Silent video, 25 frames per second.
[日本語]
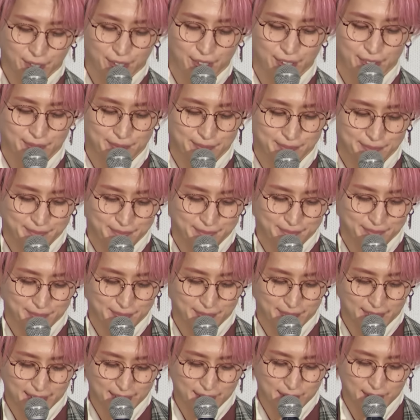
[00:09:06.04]
督、
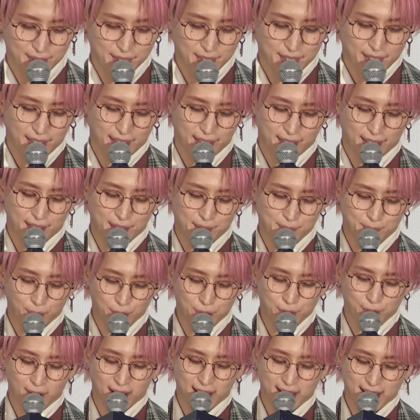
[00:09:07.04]
えー、
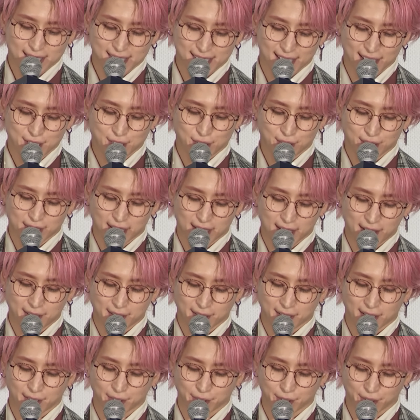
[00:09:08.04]
僕は最初に関
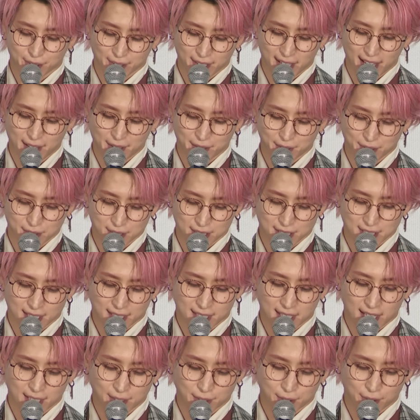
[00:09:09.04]
わる監督が内
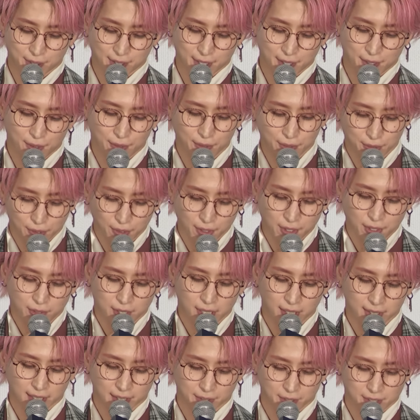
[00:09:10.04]
田監督で本当に
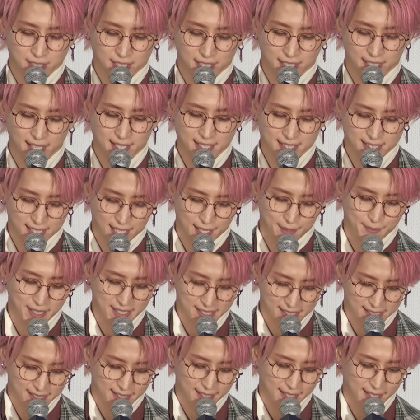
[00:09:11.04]
良かったと実感してい
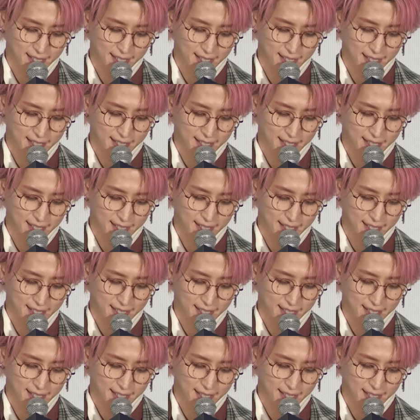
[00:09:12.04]
ます